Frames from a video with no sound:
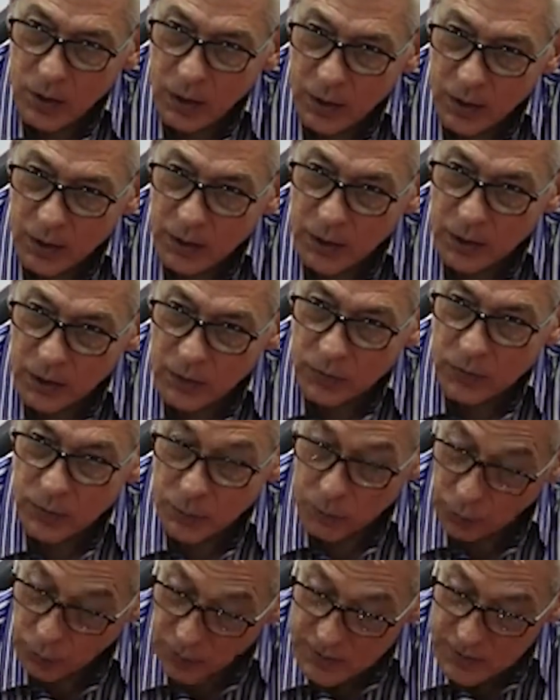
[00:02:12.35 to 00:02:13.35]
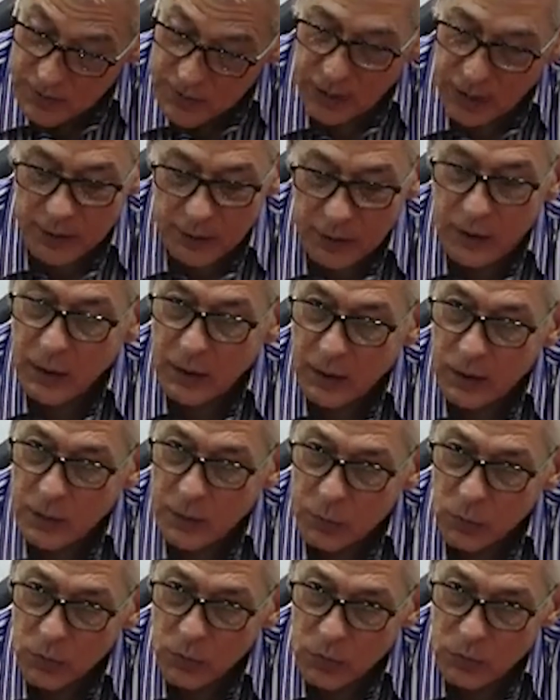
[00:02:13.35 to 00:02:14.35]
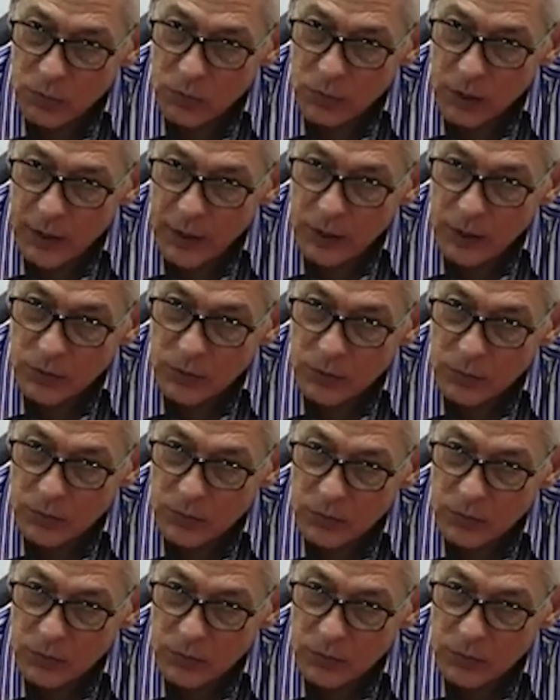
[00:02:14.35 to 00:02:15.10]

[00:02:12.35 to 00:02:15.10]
aquele filho pode sair dali para um outro colégio. Mas